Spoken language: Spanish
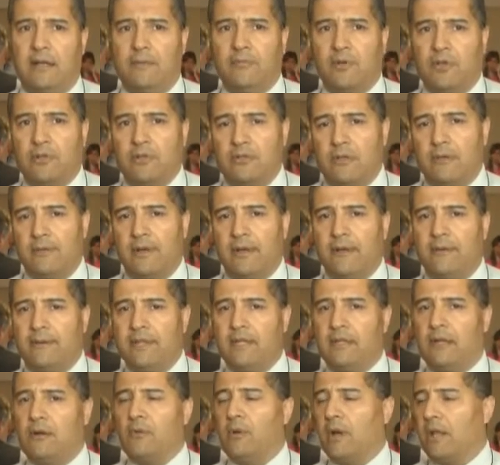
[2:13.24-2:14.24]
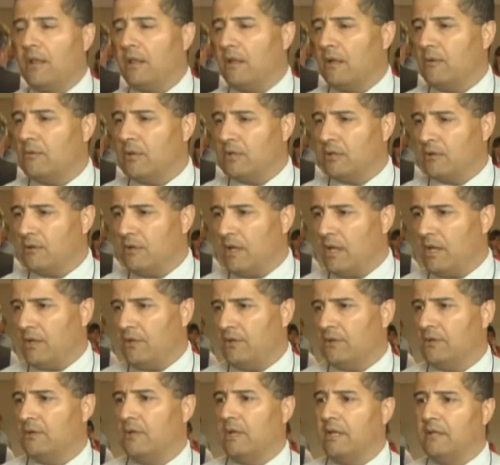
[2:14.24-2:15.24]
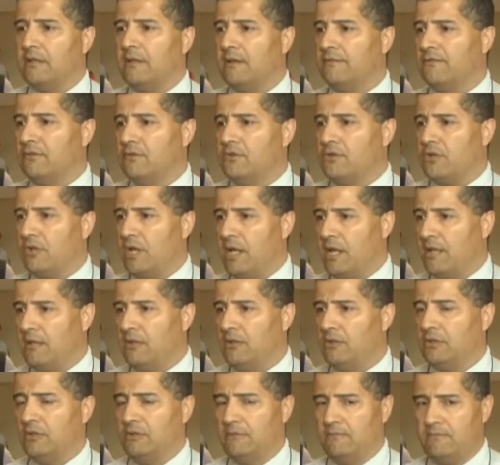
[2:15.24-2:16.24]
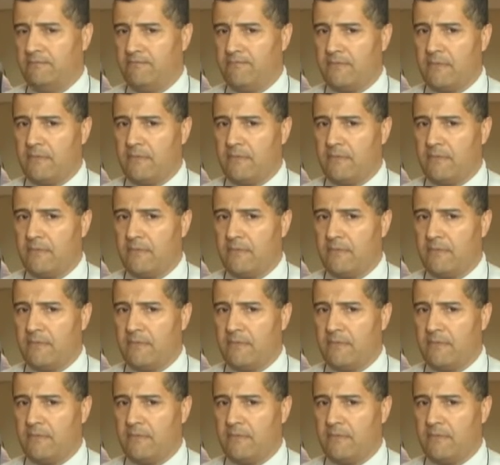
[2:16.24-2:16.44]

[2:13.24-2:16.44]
aproximadamente 44 años que está funcionando.